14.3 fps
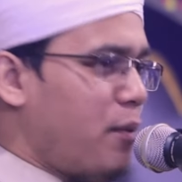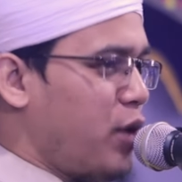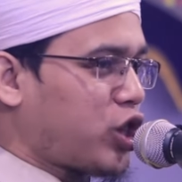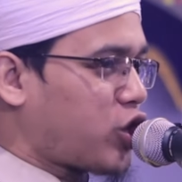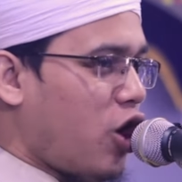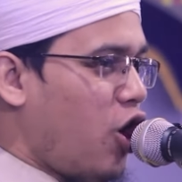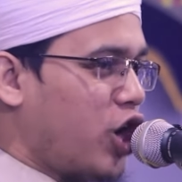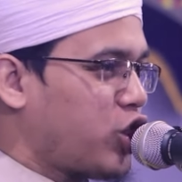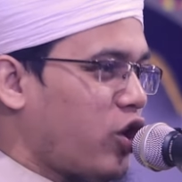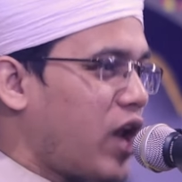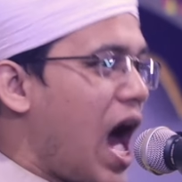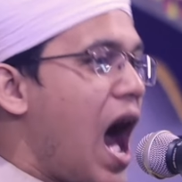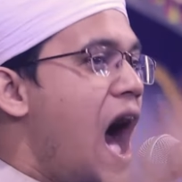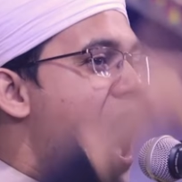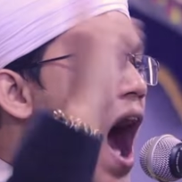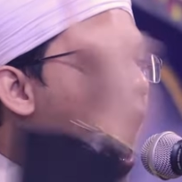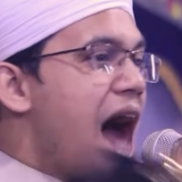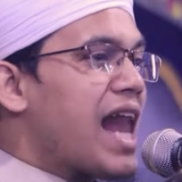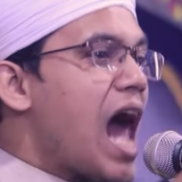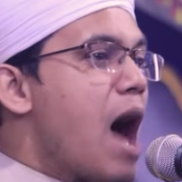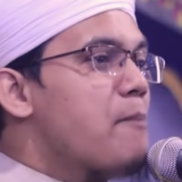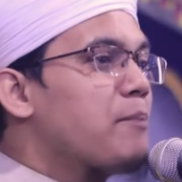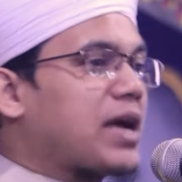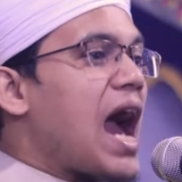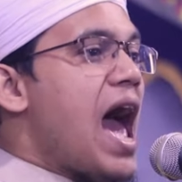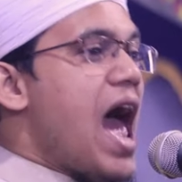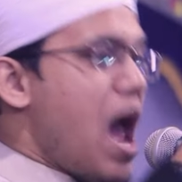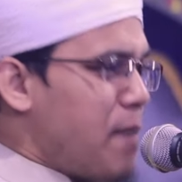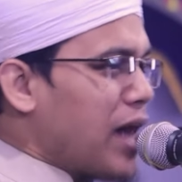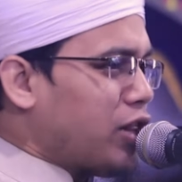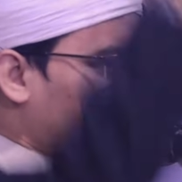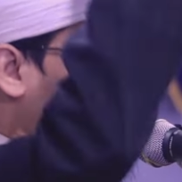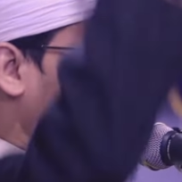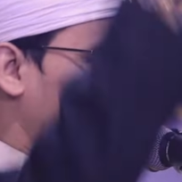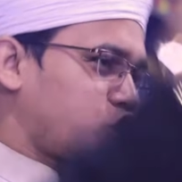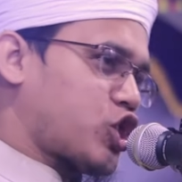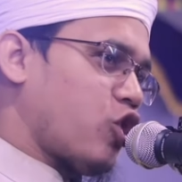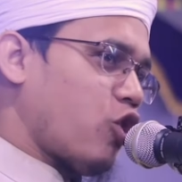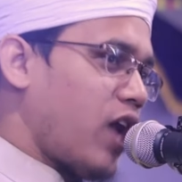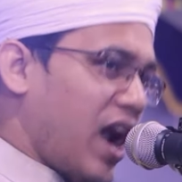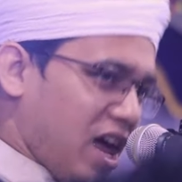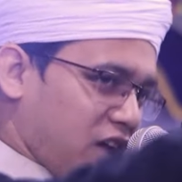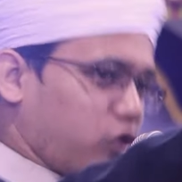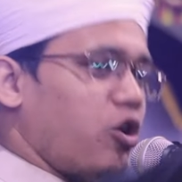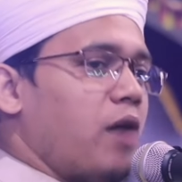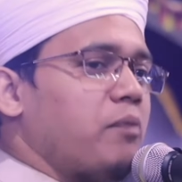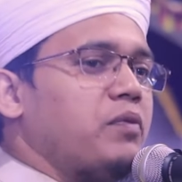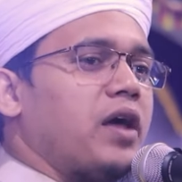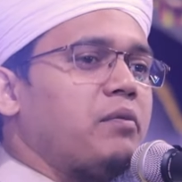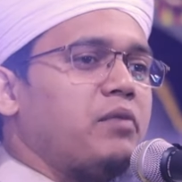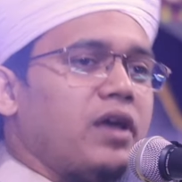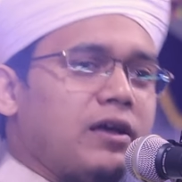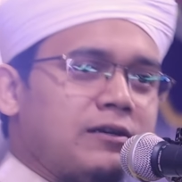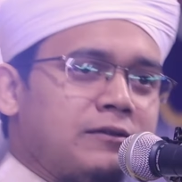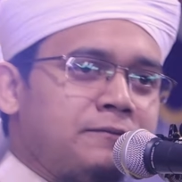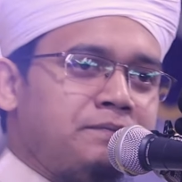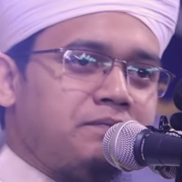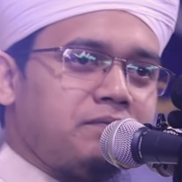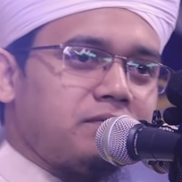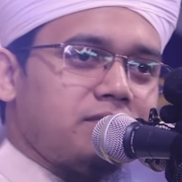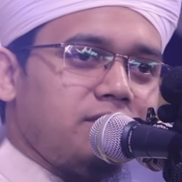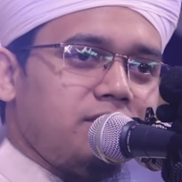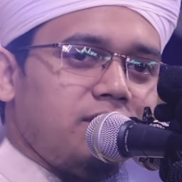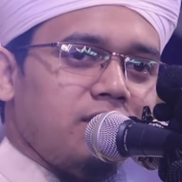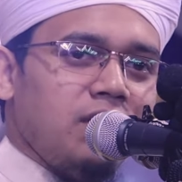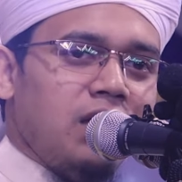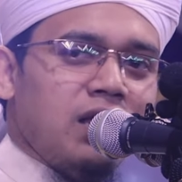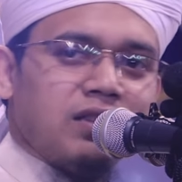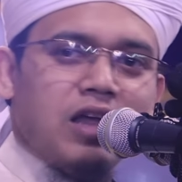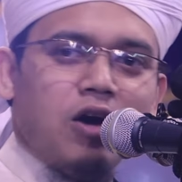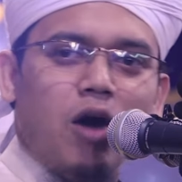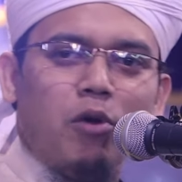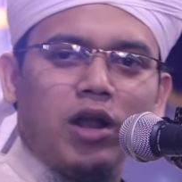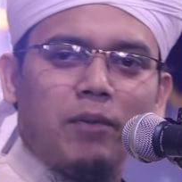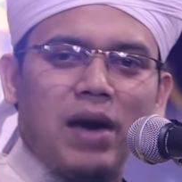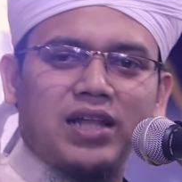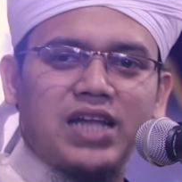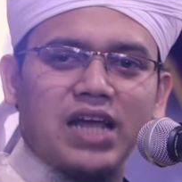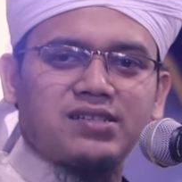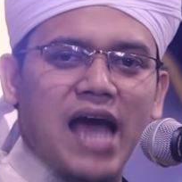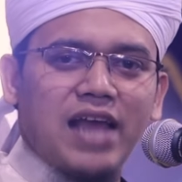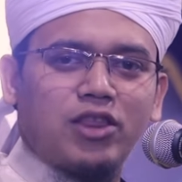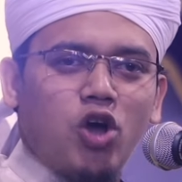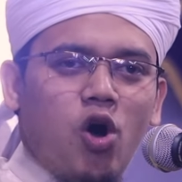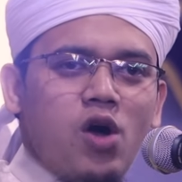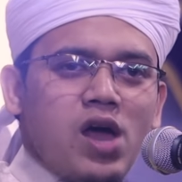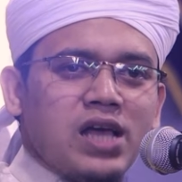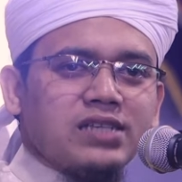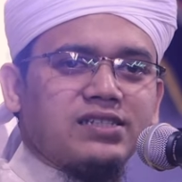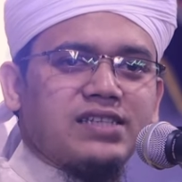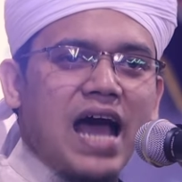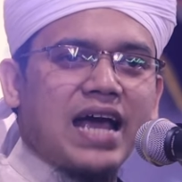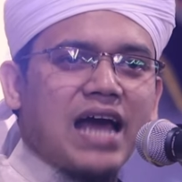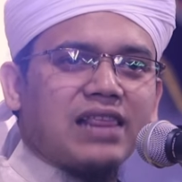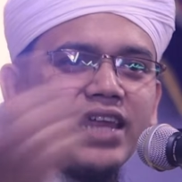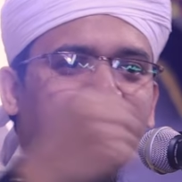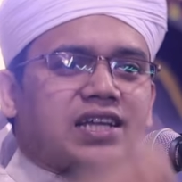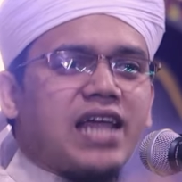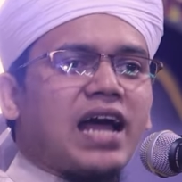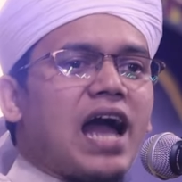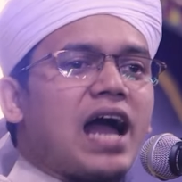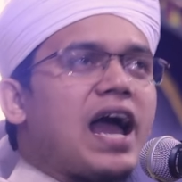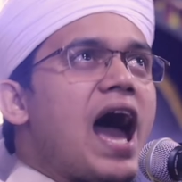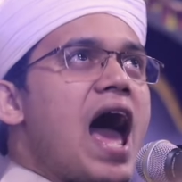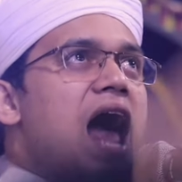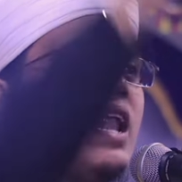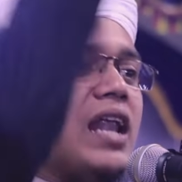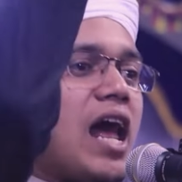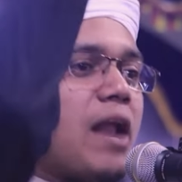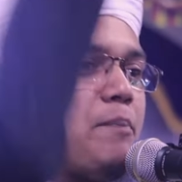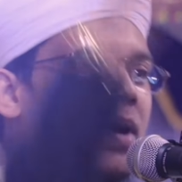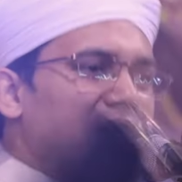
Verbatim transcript: পবিত্র হইতো না হারাম খায় আবাদত নষ্ট করা লাগতো আপনার মেয়ে তো আমল মাদ্রাসায় তো জাকাতের টাকা খায় আল্লাহর